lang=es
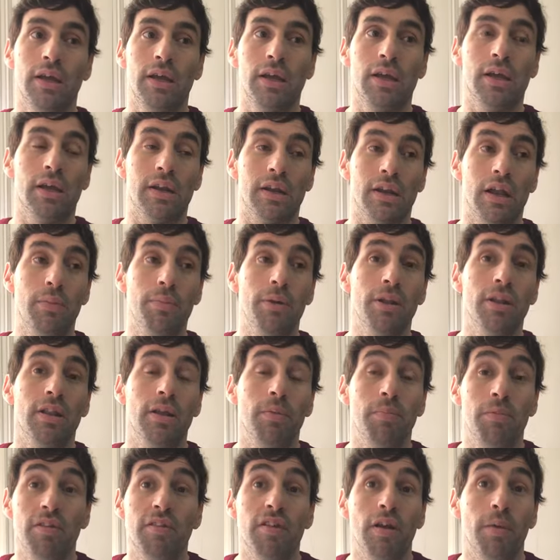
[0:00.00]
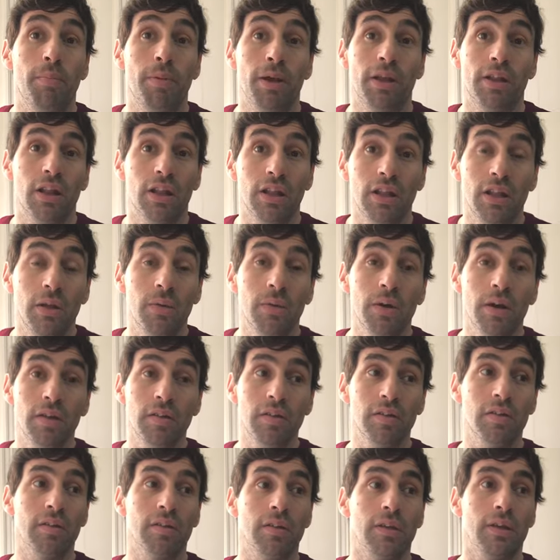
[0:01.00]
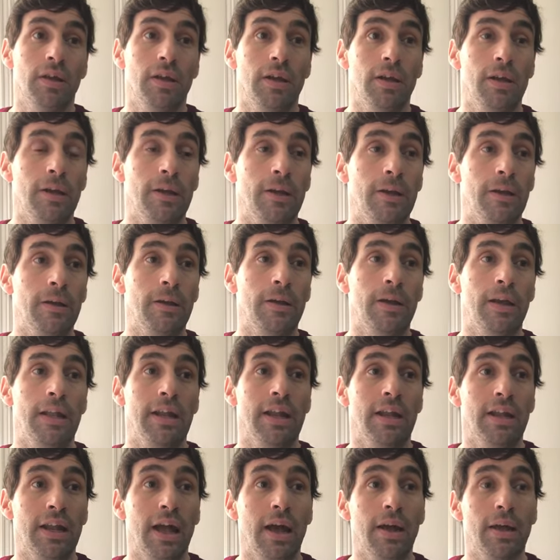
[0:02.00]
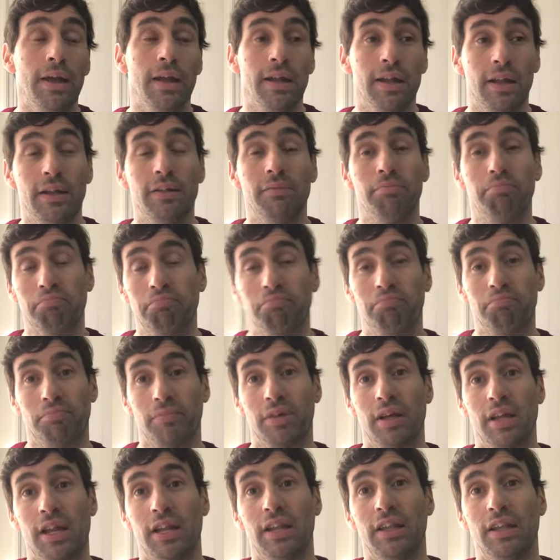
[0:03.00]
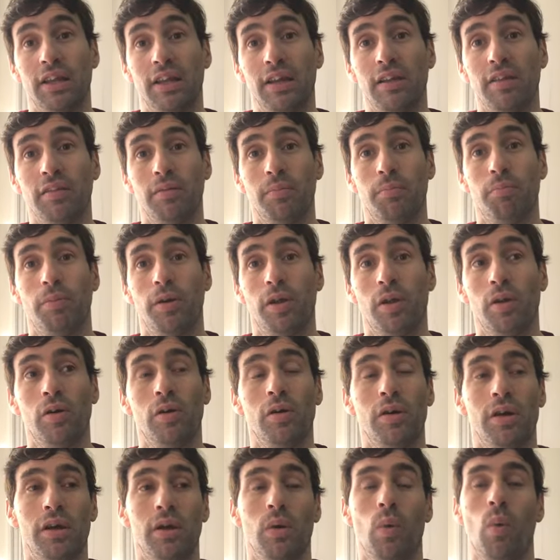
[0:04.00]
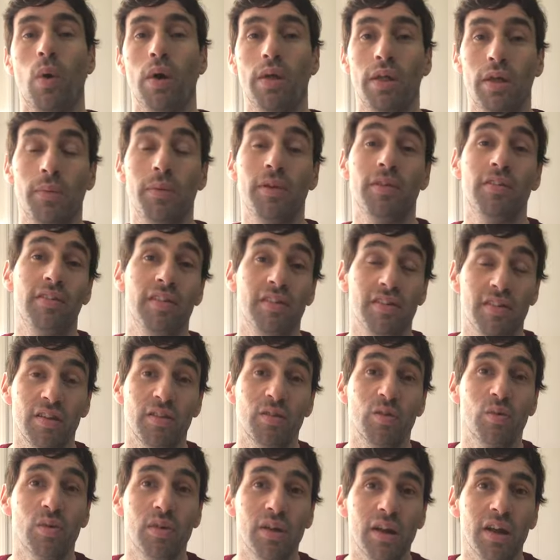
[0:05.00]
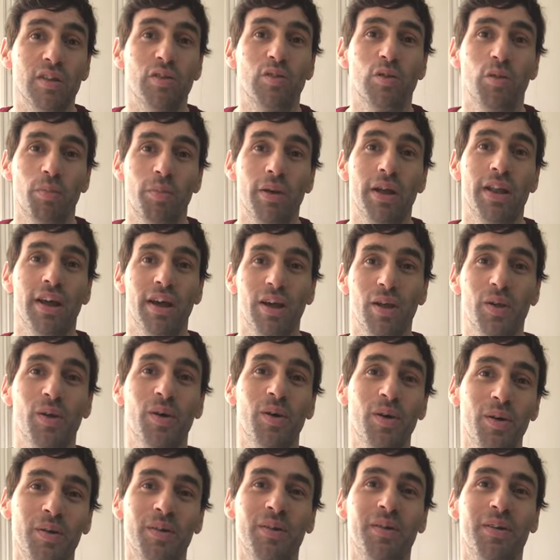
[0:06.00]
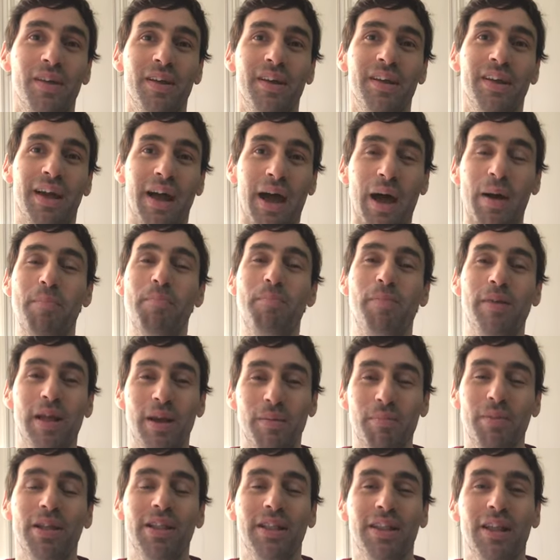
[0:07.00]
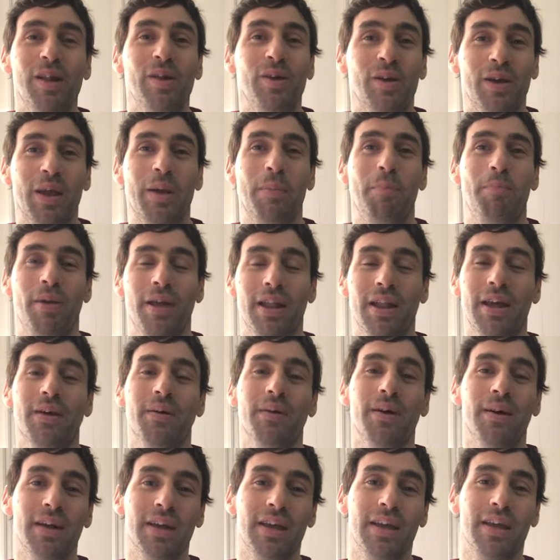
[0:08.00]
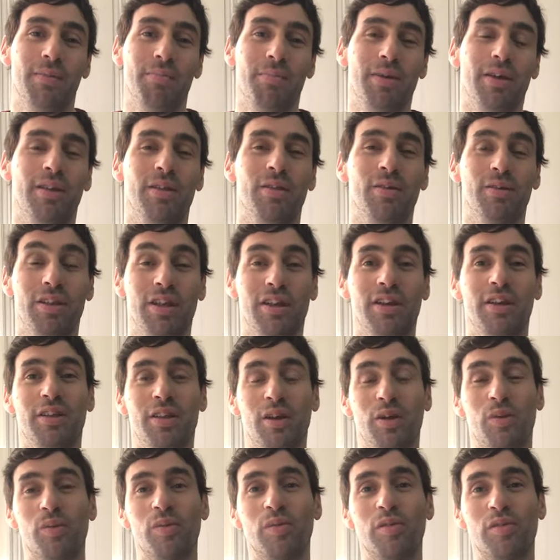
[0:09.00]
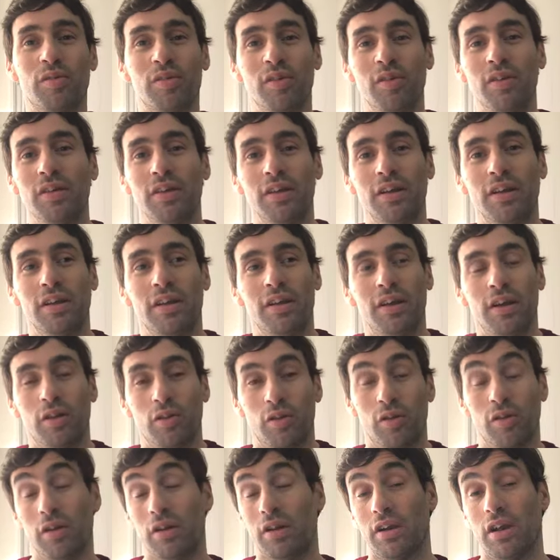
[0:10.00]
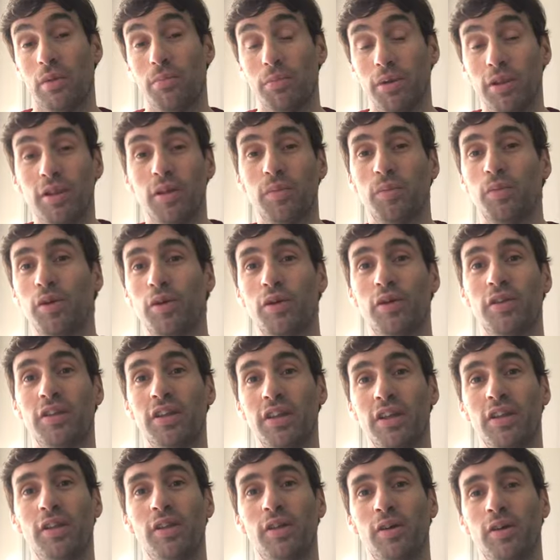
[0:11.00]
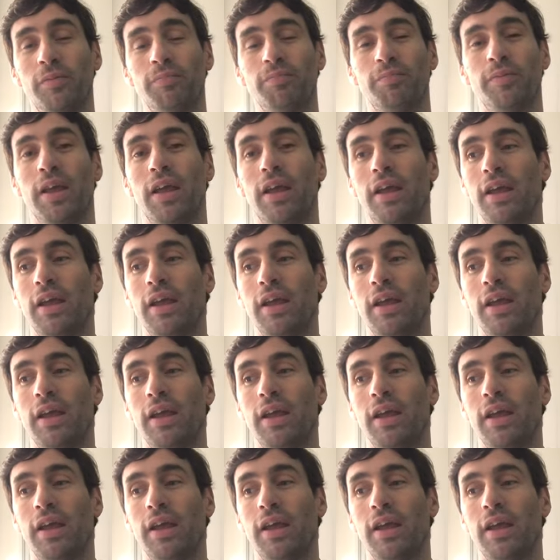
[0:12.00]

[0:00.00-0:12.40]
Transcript: Eh, realmente mis expectativas eh, eran, grandes, pero WADE Business School ha superado ampliamente lo que esperaba que me dotara este curso. Estoy realmente muy contento.